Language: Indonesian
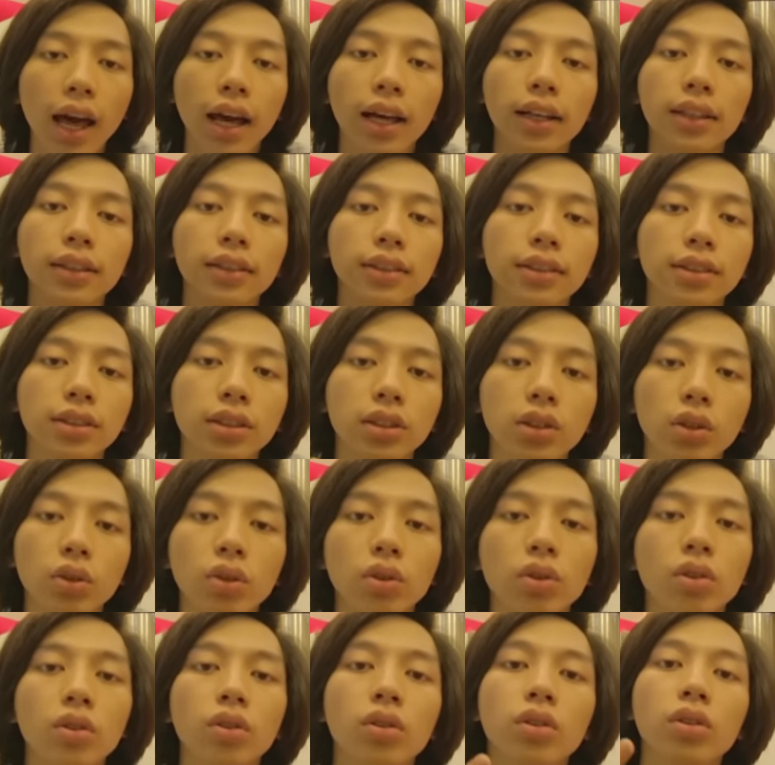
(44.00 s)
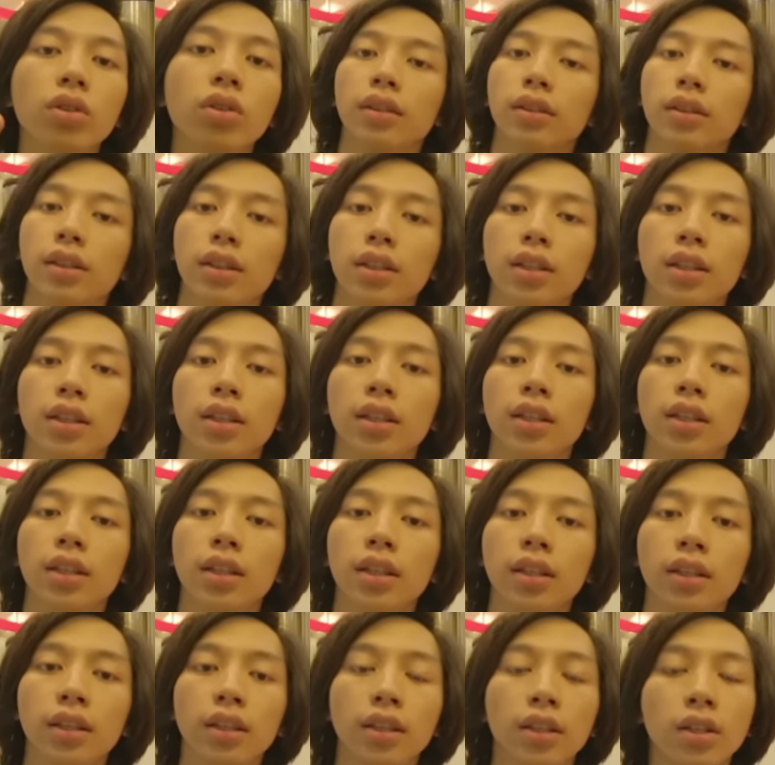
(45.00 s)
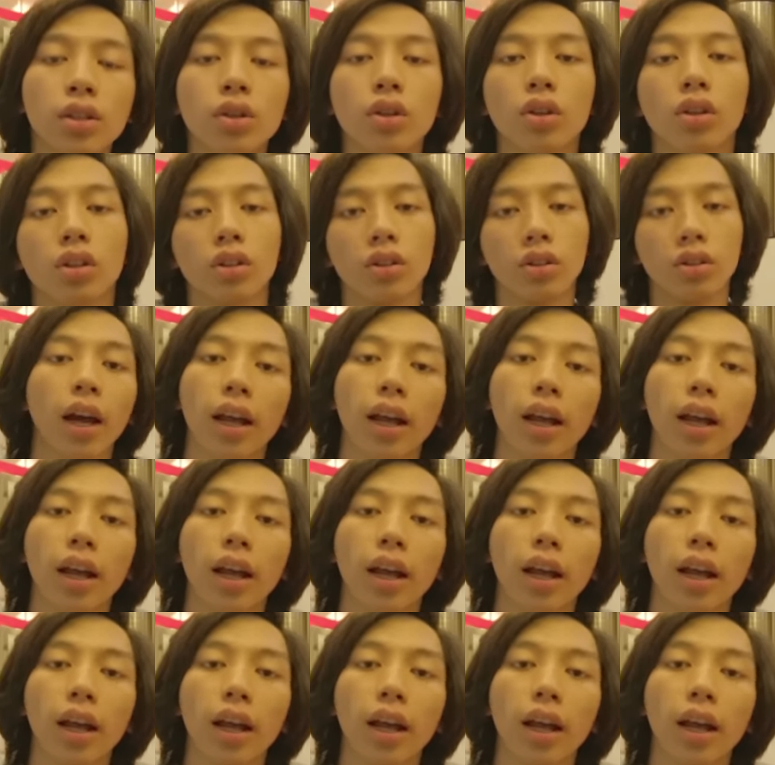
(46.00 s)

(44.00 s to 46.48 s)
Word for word: langsung langsung tidur